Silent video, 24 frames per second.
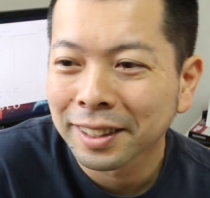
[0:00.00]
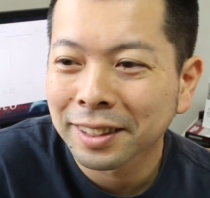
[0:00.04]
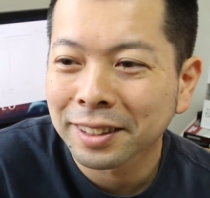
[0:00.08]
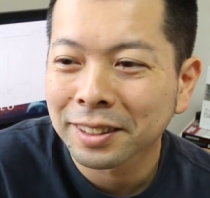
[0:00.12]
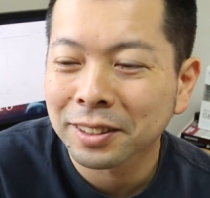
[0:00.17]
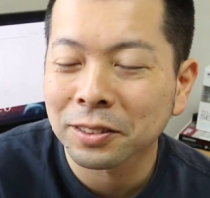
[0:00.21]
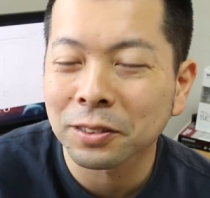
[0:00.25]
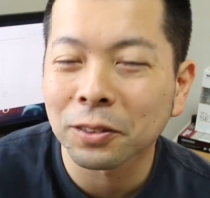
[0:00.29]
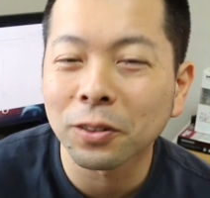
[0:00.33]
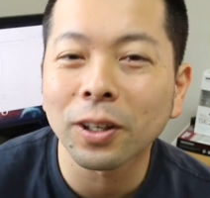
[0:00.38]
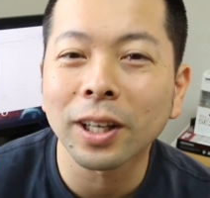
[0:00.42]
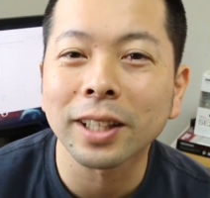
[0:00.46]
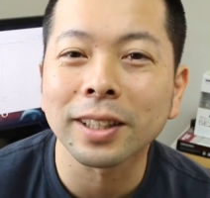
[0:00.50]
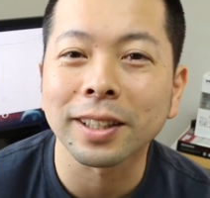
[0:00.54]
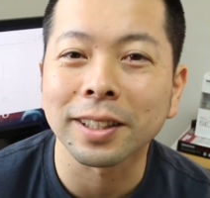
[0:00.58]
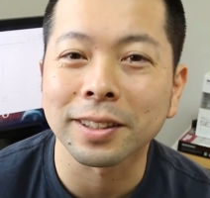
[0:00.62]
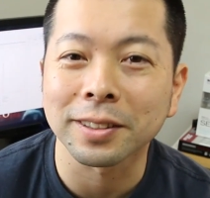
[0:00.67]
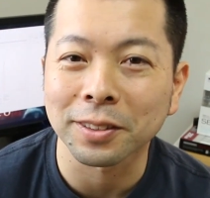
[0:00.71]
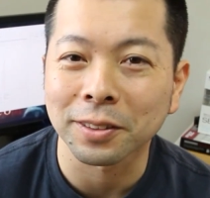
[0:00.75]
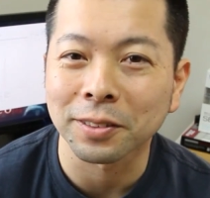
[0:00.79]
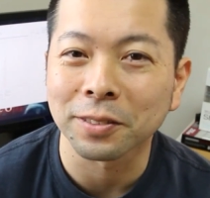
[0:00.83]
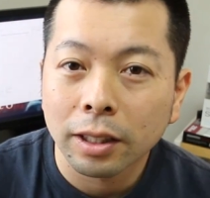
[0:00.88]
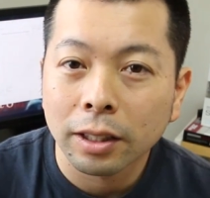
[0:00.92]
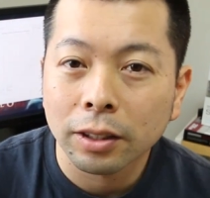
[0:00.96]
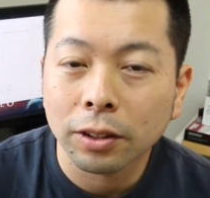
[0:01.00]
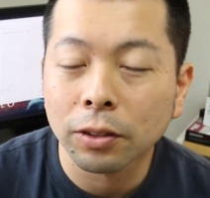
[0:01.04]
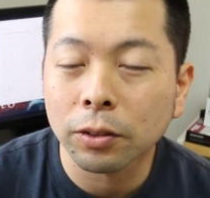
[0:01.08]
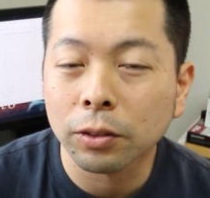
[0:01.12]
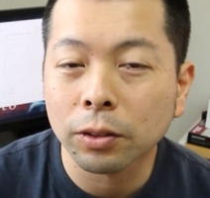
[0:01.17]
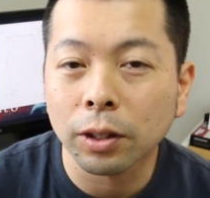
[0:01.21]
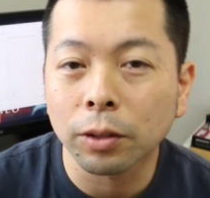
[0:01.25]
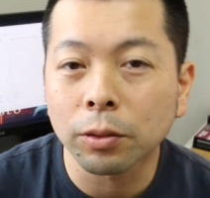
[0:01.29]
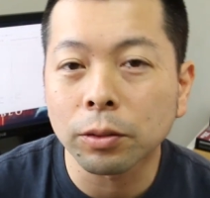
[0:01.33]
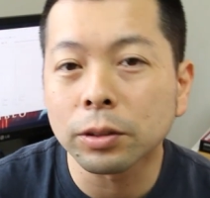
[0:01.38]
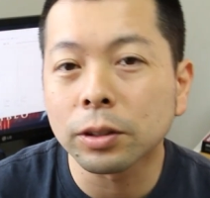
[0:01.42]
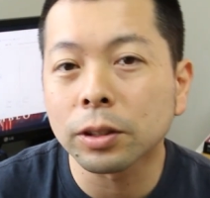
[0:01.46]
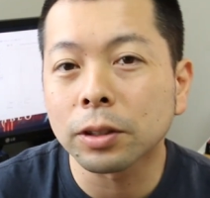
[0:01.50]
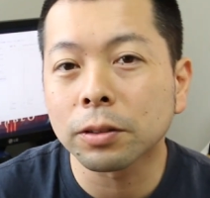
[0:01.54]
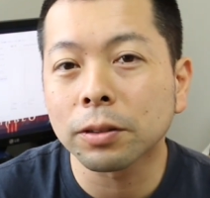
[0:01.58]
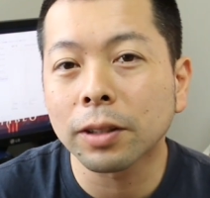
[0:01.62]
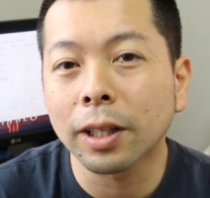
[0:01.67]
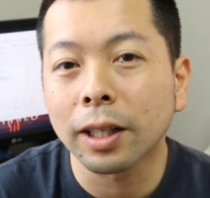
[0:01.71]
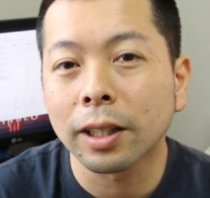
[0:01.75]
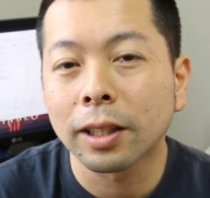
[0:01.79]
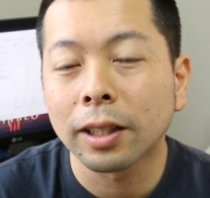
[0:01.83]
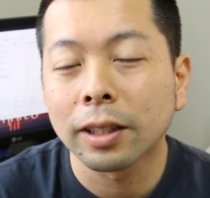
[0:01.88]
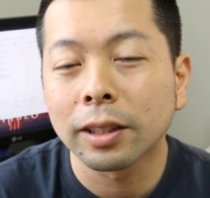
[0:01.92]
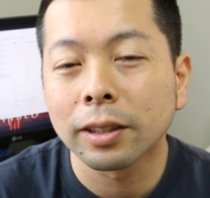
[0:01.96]
すごかったですよ。ということで本日
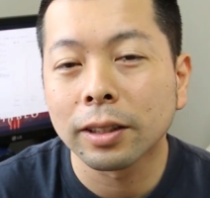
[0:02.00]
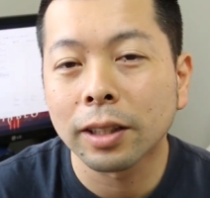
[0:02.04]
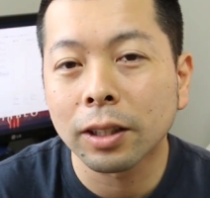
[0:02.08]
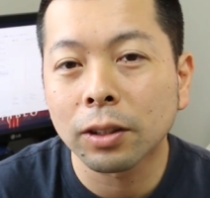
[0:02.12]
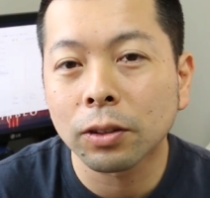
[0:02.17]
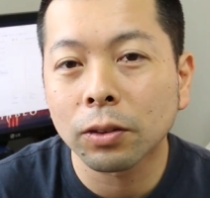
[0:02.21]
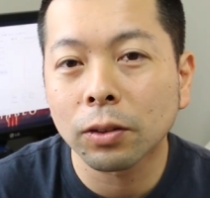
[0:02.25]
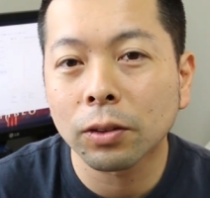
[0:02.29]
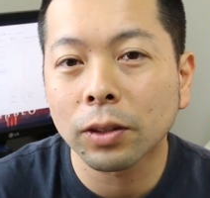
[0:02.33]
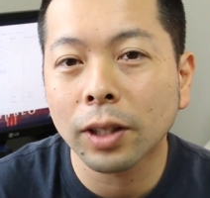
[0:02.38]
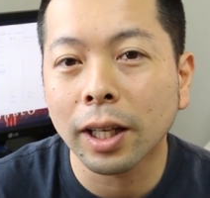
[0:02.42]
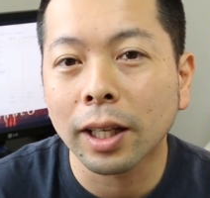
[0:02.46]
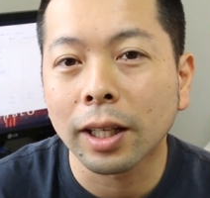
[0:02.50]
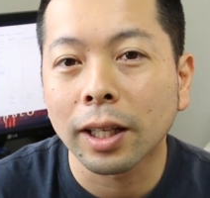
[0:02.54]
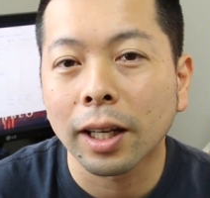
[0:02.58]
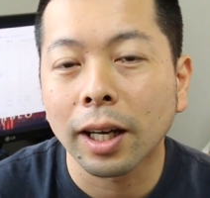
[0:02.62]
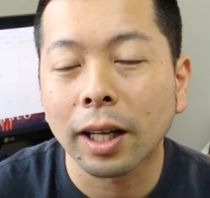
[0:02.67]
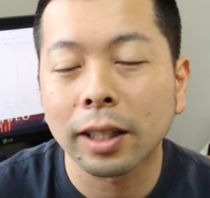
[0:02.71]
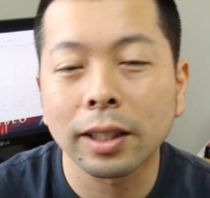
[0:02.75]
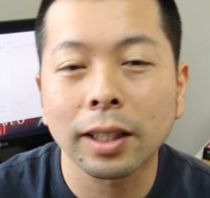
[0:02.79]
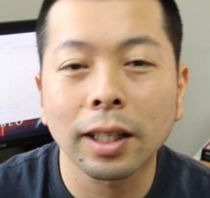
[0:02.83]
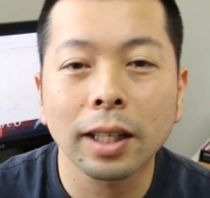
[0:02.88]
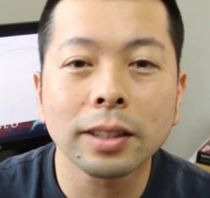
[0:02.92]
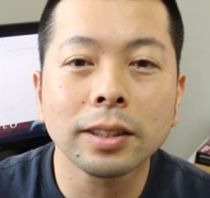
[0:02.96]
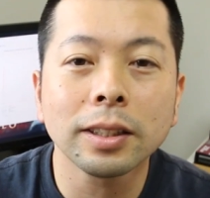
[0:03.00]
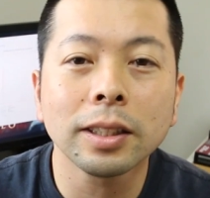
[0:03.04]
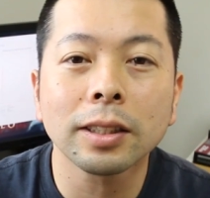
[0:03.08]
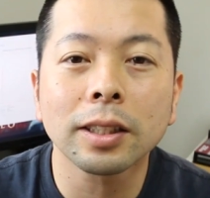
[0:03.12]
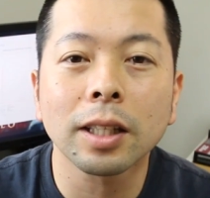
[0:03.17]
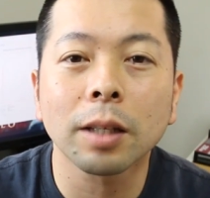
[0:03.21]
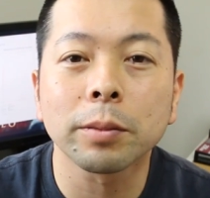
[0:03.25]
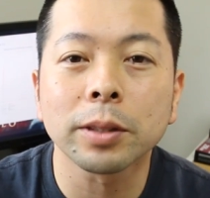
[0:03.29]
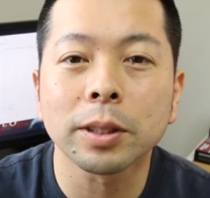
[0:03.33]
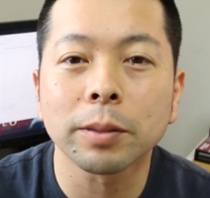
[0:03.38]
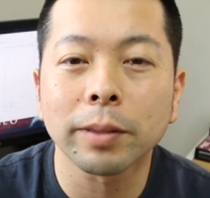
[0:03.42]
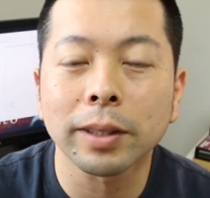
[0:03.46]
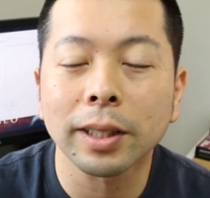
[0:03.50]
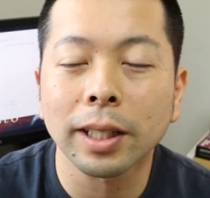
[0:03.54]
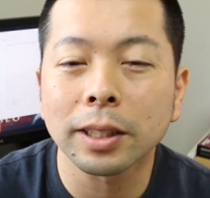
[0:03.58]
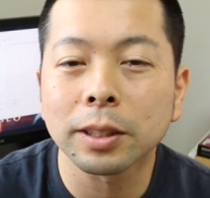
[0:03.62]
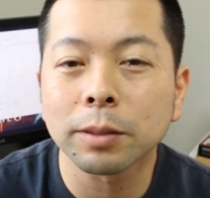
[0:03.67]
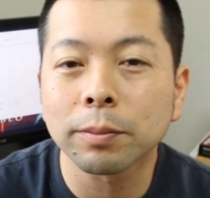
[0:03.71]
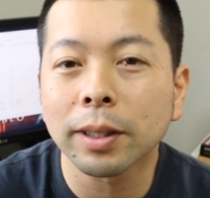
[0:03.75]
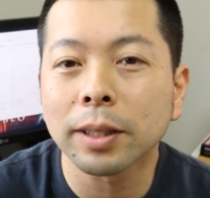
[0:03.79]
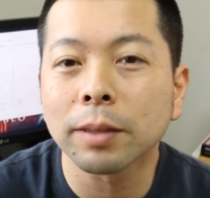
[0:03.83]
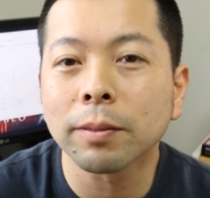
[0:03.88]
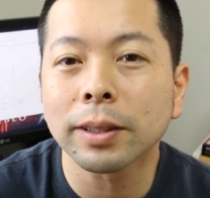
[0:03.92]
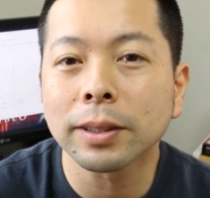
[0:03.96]
はネットで新しいサービスまた
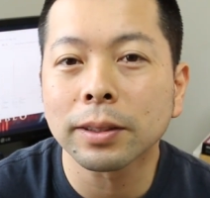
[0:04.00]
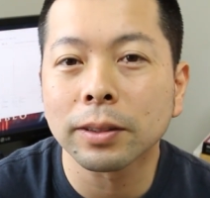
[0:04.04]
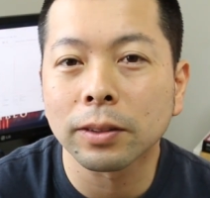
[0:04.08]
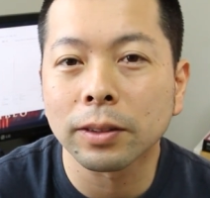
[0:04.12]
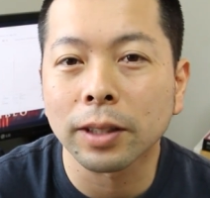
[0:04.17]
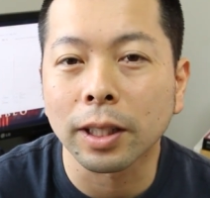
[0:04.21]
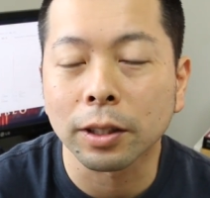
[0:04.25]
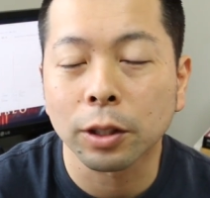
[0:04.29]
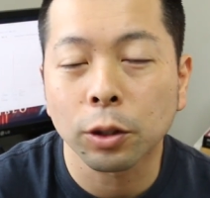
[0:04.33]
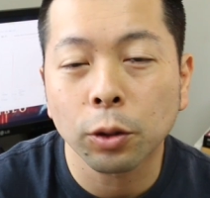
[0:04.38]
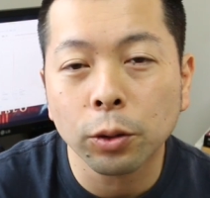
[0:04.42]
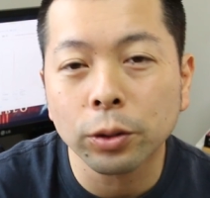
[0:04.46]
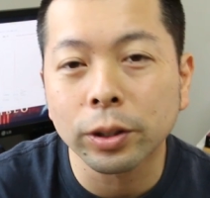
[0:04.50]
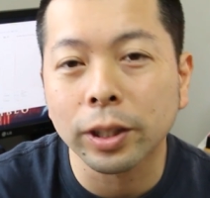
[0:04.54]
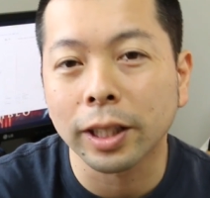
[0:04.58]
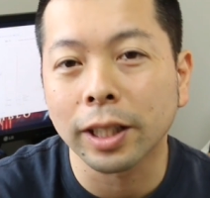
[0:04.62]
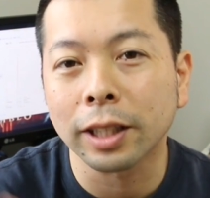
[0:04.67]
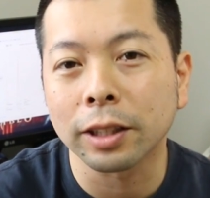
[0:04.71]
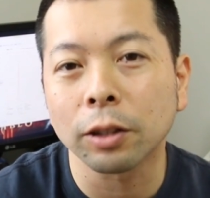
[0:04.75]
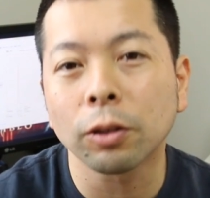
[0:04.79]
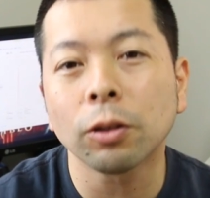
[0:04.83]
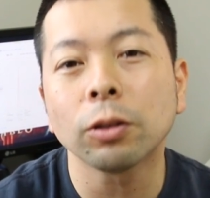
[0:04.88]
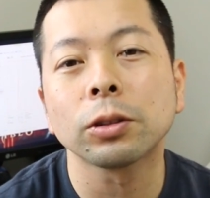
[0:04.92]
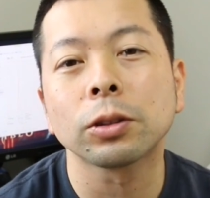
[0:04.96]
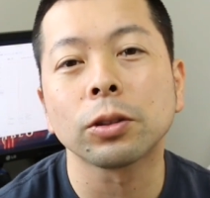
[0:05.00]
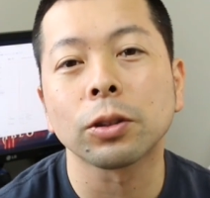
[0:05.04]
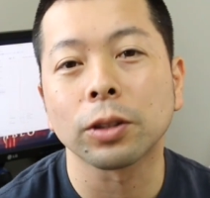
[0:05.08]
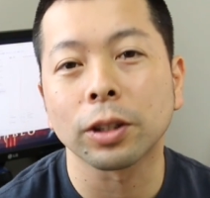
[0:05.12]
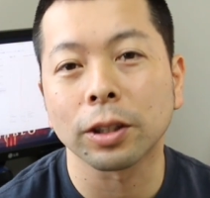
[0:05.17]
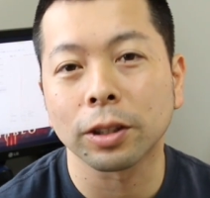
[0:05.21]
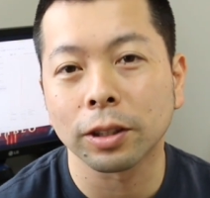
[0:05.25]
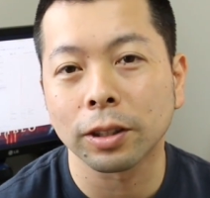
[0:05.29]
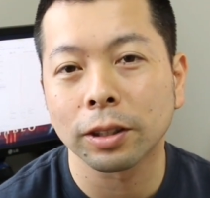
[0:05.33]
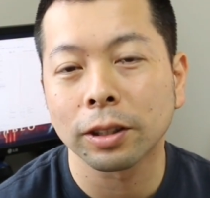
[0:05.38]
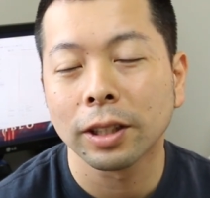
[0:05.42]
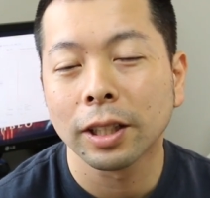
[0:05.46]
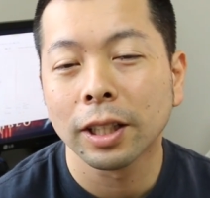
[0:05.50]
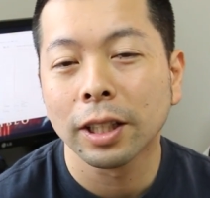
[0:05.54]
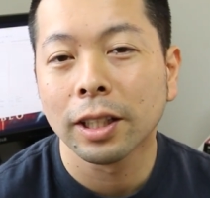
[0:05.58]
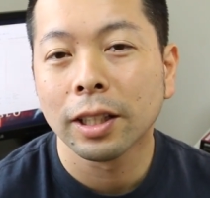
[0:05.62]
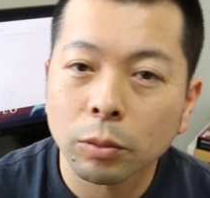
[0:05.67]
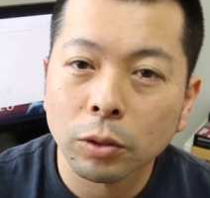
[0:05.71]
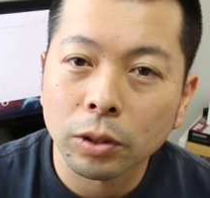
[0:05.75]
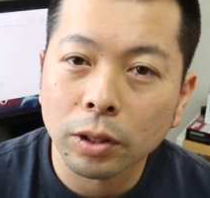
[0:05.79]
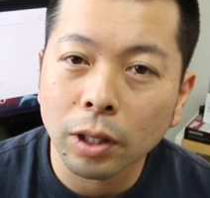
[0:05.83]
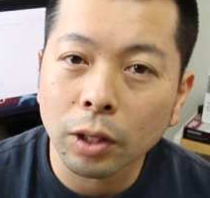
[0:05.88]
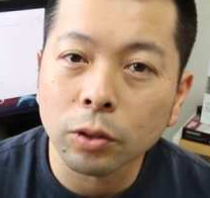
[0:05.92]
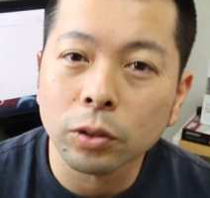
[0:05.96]
始まりますので、日本でね日本上陸
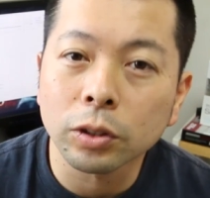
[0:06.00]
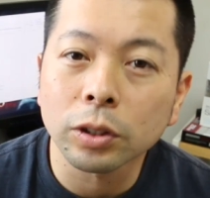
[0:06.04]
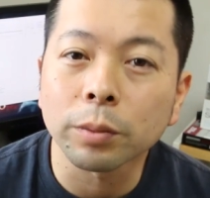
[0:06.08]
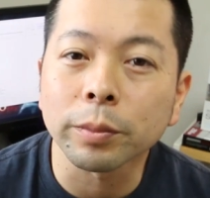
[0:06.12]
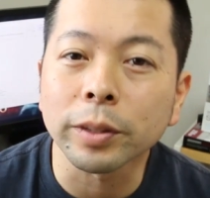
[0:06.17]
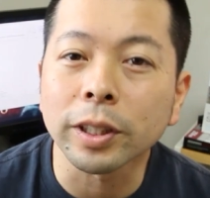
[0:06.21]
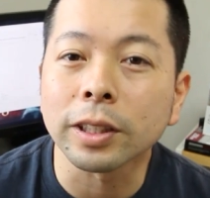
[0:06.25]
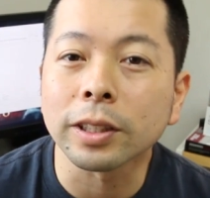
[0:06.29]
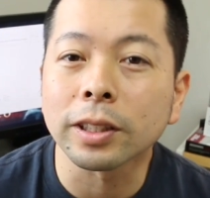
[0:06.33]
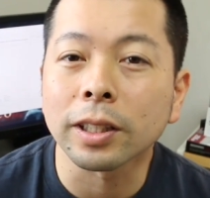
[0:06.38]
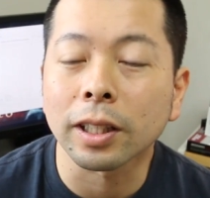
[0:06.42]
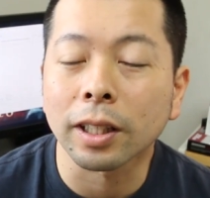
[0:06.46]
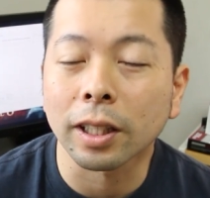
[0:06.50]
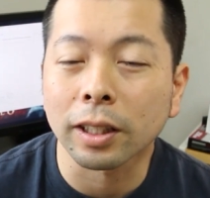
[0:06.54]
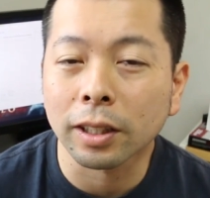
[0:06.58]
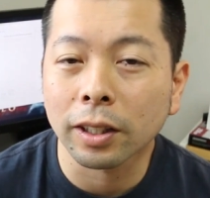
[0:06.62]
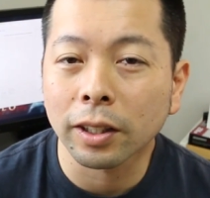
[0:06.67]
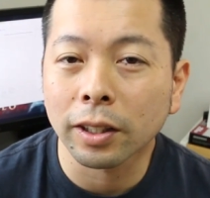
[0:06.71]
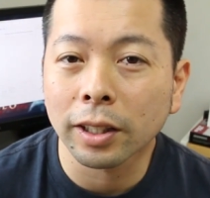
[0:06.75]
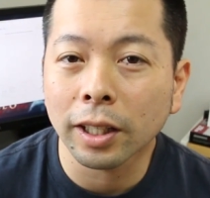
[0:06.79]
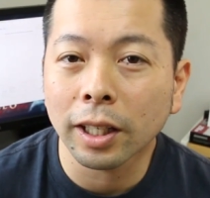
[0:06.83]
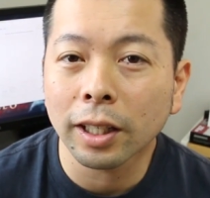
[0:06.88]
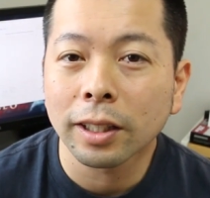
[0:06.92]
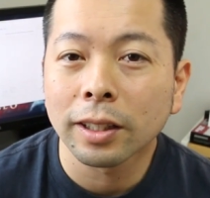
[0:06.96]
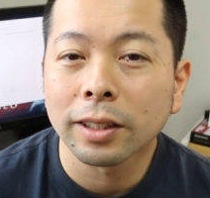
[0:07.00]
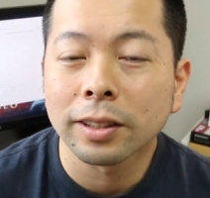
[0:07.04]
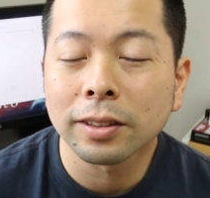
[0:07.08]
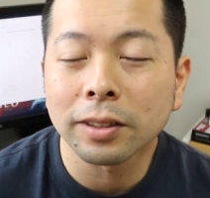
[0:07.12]
もう楽しみにしてた方はね、